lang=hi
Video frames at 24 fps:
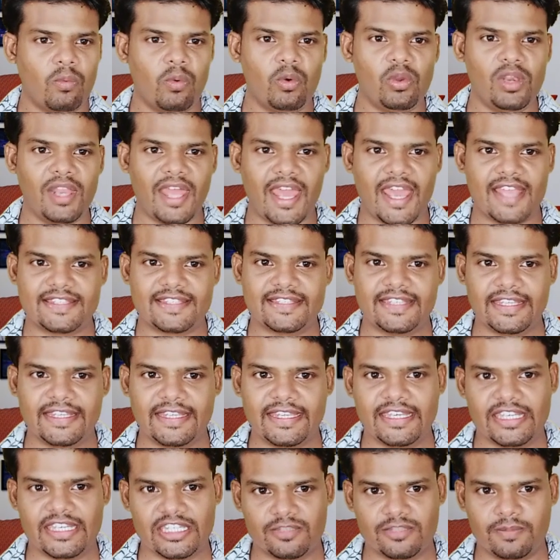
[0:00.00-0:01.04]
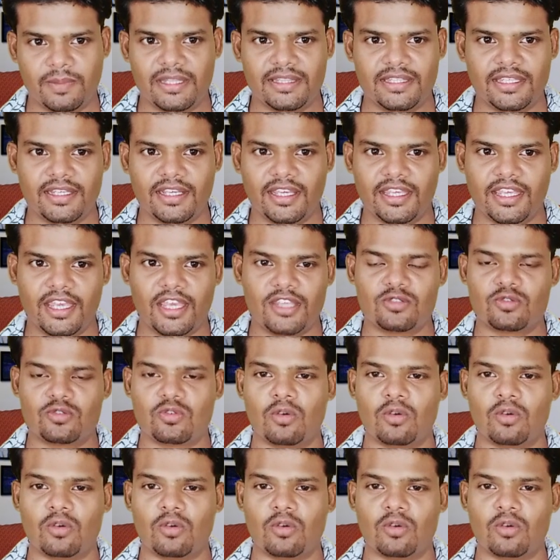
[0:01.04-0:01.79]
फुल एच की डिस्प्ले दी गई है